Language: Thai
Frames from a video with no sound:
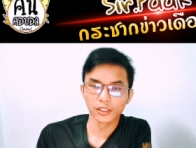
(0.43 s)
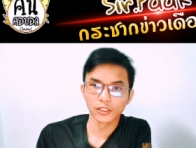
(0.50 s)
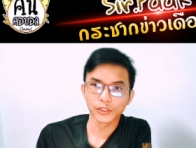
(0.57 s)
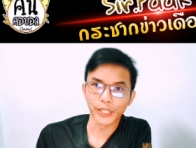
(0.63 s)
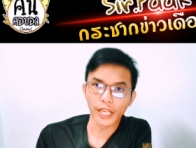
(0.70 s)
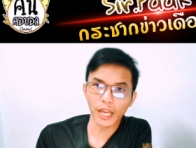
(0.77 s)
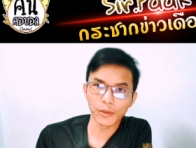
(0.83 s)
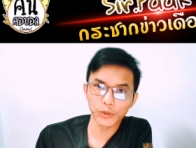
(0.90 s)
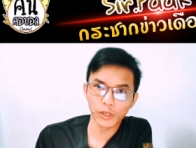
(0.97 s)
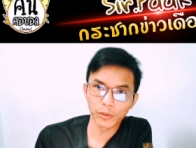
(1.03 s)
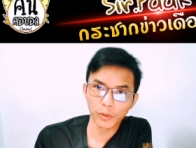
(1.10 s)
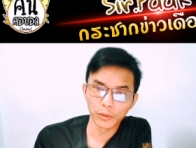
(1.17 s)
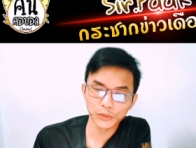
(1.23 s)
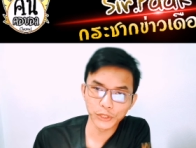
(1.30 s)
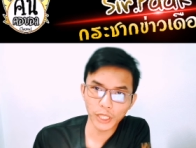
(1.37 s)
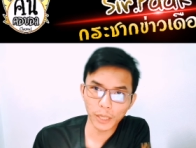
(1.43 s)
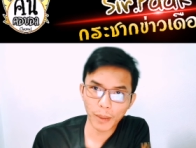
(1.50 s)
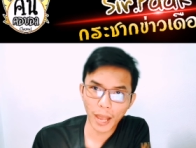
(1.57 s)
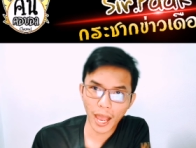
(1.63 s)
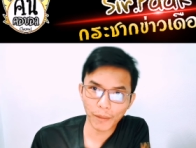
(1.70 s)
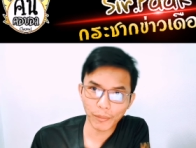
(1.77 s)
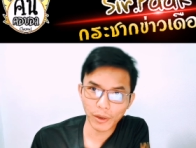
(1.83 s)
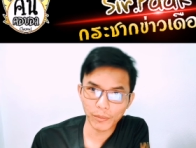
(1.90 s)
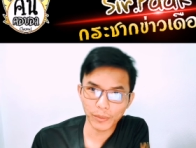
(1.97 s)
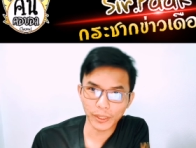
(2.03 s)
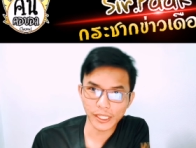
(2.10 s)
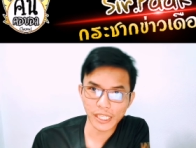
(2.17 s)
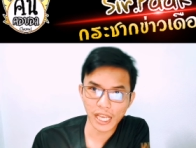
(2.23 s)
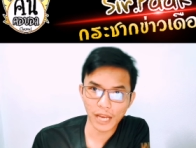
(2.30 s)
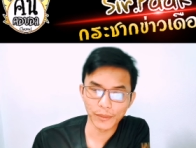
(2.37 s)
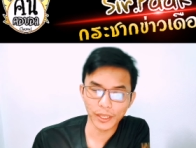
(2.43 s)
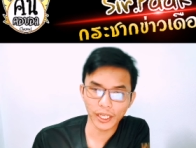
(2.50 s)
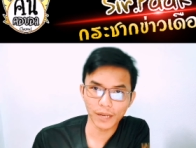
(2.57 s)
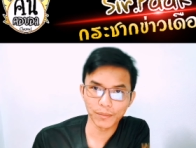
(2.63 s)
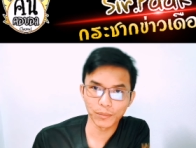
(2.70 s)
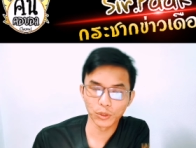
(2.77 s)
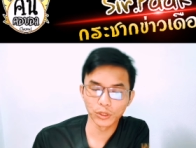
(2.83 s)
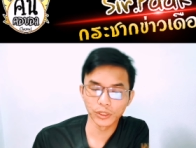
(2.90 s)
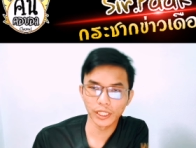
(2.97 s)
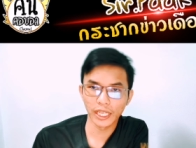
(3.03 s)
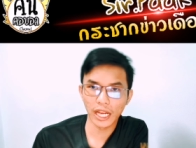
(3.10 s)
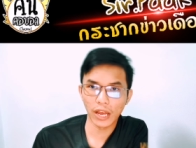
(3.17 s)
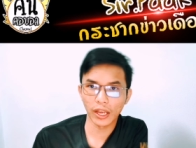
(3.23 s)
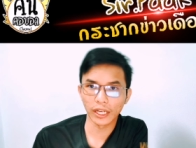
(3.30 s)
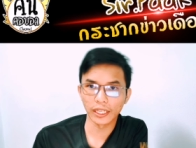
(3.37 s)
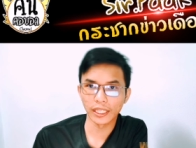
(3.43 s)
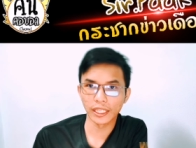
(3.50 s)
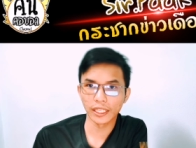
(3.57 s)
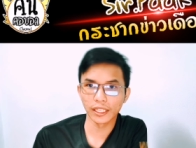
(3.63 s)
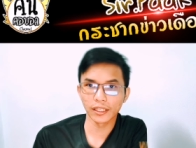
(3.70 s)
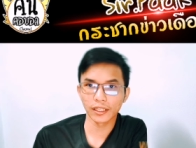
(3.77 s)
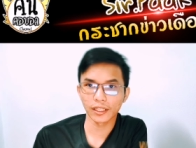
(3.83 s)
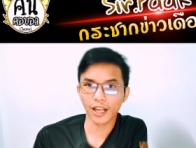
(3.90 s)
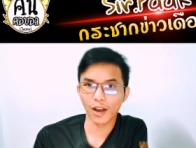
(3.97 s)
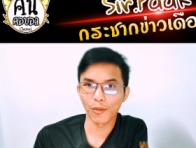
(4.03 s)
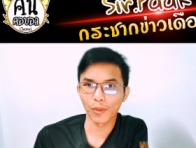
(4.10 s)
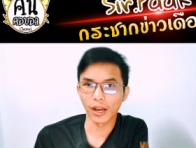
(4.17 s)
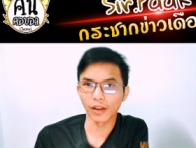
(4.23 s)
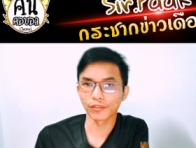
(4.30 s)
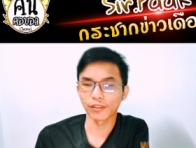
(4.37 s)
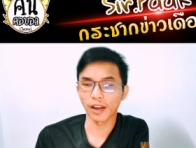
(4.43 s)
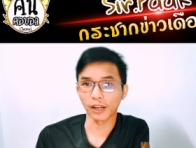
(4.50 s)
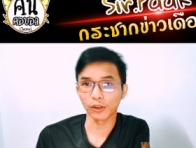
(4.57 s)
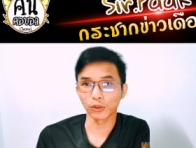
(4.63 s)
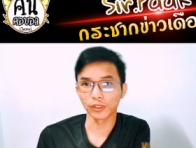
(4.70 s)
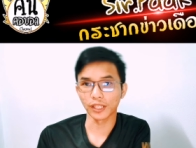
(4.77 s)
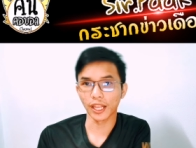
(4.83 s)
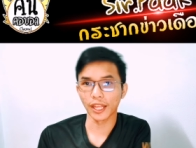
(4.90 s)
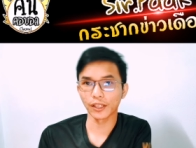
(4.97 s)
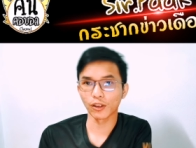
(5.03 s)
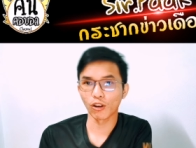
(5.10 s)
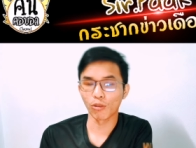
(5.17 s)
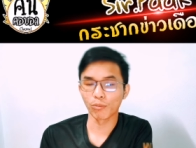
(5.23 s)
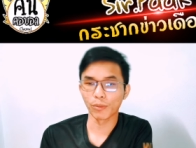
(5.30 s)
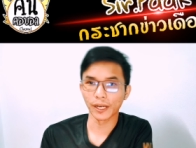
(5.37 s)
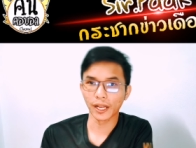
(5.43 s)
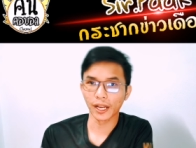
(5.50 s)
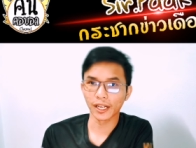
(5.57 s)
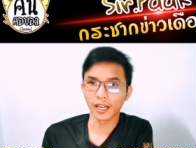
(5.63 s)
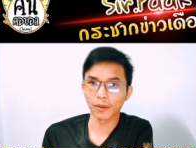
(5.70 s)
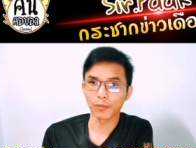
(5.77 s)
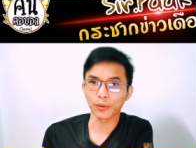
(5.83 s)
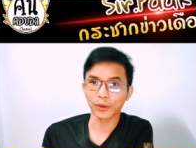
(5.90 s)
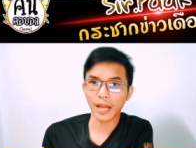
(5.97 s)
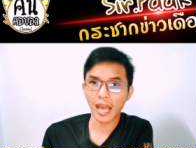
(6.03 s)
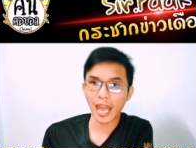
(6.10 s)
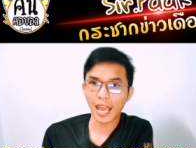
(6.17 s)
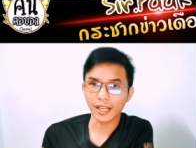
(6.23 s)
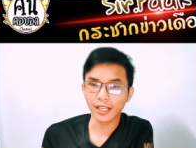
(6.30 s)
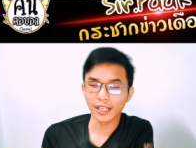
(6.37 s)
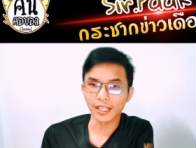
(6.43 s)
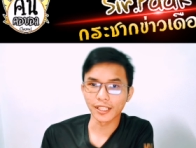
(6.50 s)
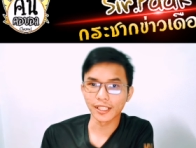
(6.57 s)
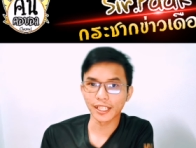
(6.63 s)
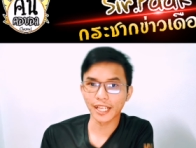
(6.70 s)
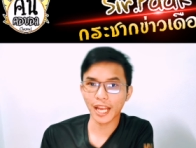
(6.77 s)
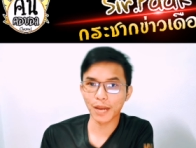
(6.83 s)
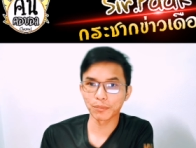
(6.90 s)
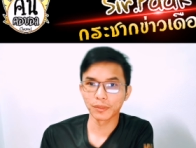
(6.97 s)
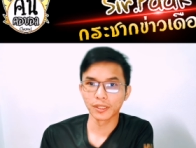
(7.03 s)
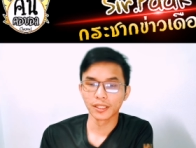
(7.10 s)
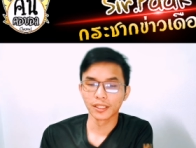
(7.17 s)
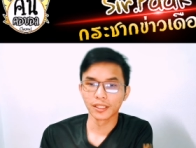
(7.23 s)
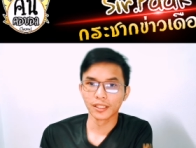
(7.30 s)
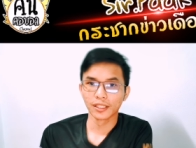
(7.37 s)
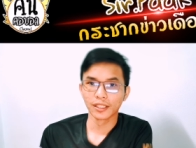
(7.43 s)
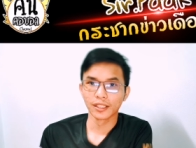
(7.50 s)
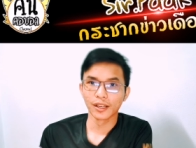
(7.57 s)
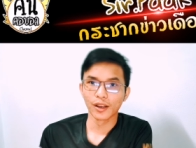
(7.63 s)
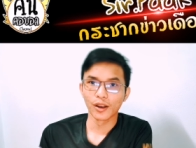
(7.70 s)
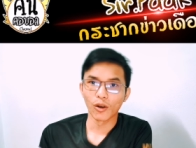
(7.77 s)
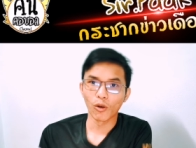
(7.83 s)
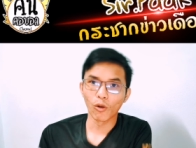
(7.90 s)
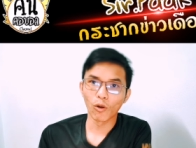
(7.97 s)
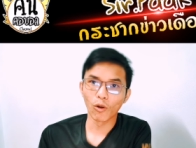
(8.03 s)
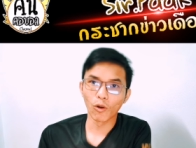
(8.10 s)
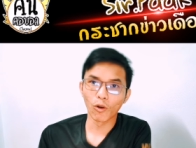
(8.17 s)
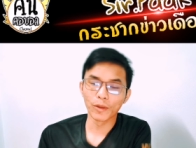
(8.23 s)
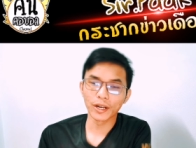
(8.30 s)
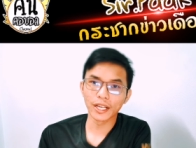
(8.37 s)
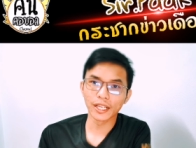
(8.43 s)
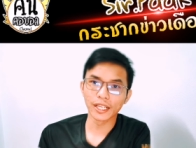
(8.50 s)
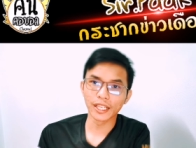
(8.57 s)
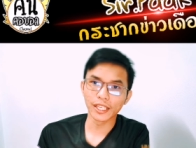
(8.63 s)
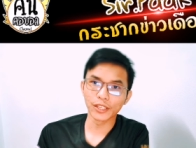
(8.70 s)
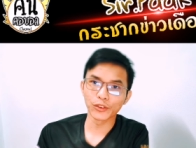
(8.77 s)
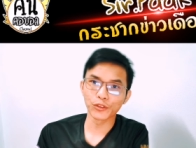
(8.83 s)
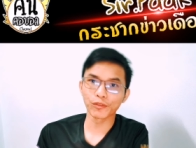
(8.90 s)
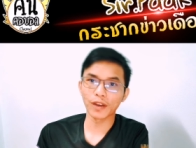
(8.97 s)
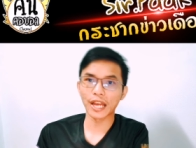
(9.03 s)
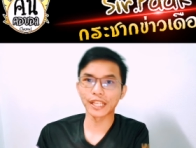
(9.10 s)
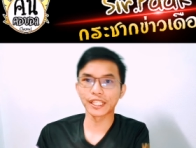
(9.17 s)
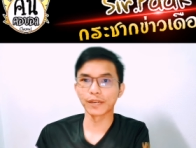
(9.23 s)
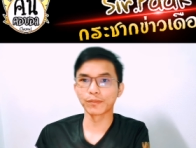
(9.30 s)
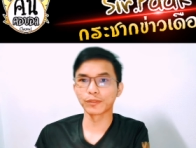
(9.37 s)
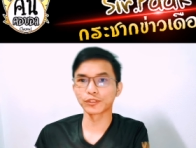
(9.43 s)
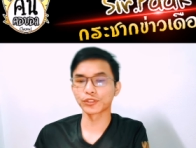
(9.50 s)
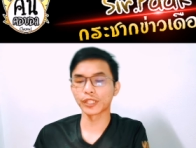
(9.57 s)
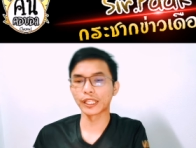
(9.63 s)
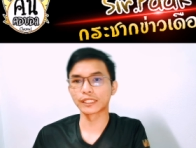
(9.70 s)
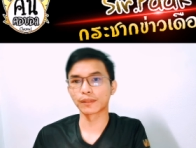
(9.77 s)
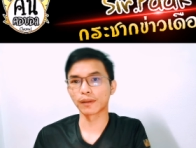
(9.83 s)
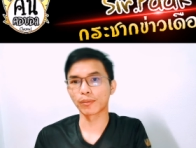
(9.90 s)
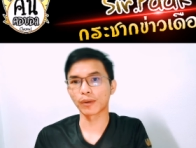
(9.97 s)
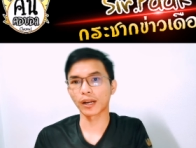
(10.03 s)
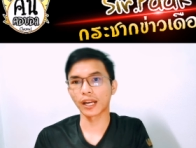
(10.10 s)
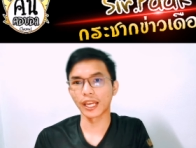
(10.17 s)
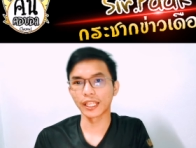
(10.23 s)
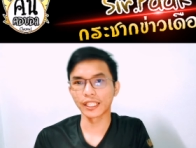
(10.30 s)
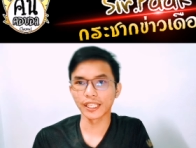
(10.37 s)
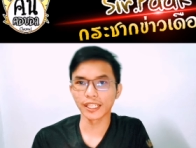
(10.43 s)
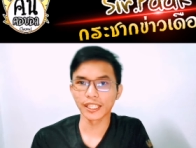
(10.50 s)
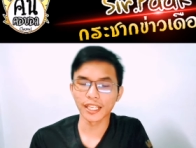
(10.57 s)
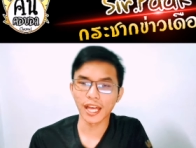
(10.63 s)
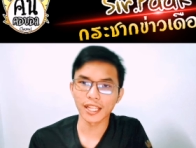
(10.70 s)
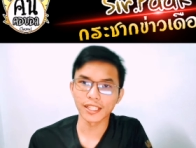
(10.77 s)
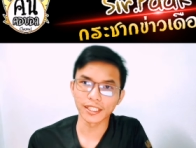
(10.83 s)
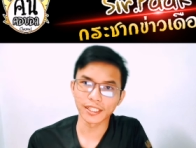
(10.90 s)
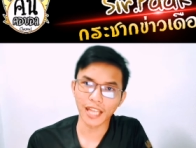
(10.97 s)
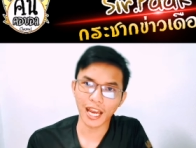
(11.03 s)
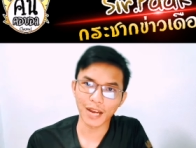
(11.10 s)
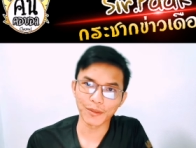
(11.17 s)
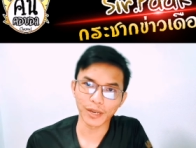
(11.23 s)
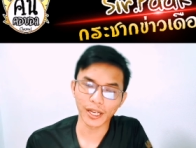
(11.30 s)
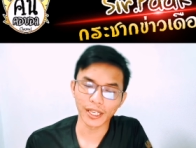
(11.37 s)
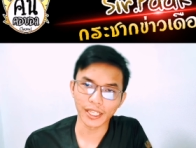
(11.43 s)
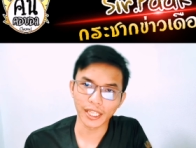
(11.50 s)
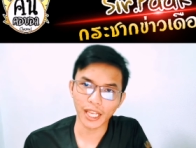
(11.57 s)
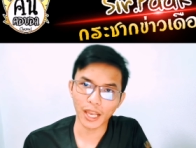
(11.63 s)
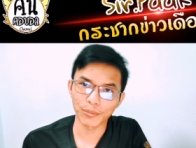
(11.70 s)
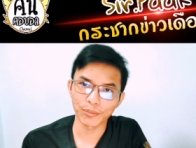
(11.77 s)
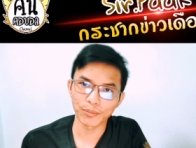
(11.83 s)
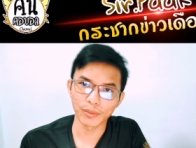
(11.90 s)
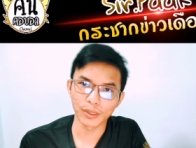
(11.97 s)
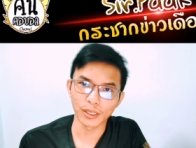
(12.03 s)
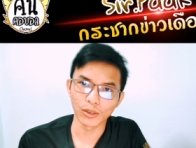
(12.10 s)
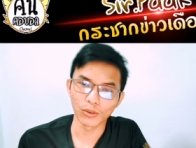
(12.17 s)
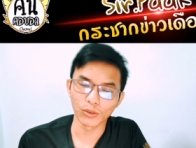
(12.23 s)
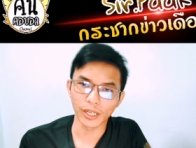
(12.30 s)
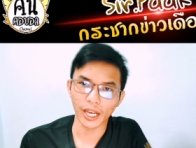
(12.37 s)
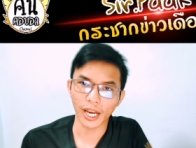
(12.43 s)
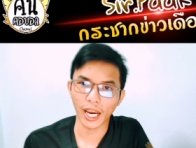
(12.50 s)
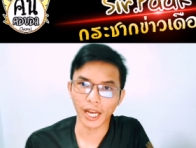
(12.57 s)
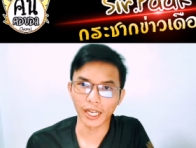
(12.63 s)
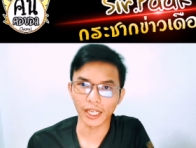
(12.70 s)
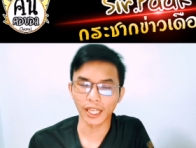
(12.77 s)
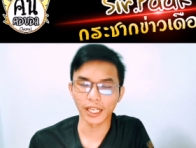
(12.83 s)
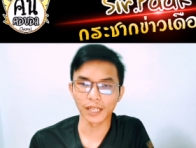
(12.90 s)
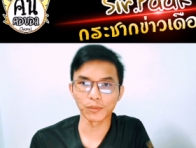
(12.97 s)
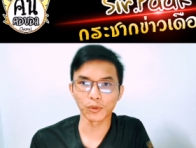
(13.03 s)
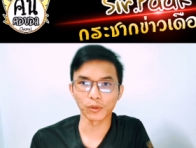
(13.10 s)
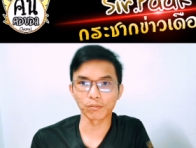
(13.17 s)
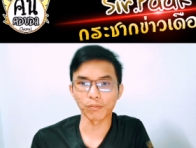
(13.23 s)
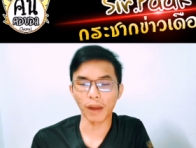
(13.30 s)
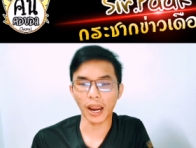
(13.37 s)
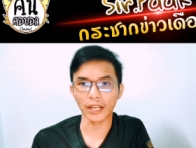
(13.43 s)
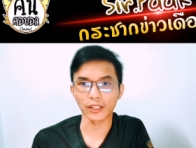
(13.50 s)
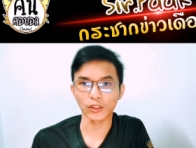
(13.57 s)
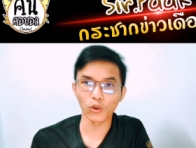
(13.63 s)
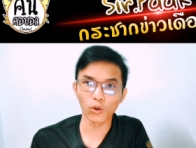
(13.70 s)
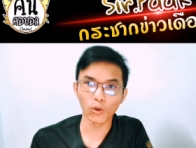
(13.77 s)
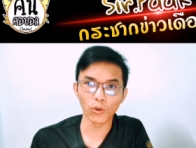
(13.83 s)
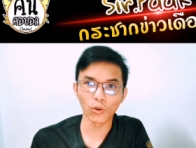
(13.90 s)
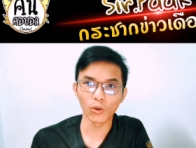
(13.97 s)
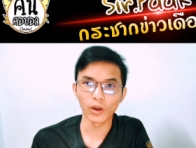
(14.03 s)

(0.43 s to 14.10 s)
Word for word: สวัสดีครับอยู่กับผมเสื้อผ้าเป็นประจำนะครับบนช a n e แห่งนี้เข้ามาแล้วฝากกดไลค์ก่อนเป็นอันดับแรกเลยนะครับ โอ้โห เมื่อคืนนี้ยูฟาแชมเปี้ยนส์ลีกสำหรับใครที่ได้ติดตามกันนะครับ มีลงแข่งขันกันทั้งหมด 8 คู่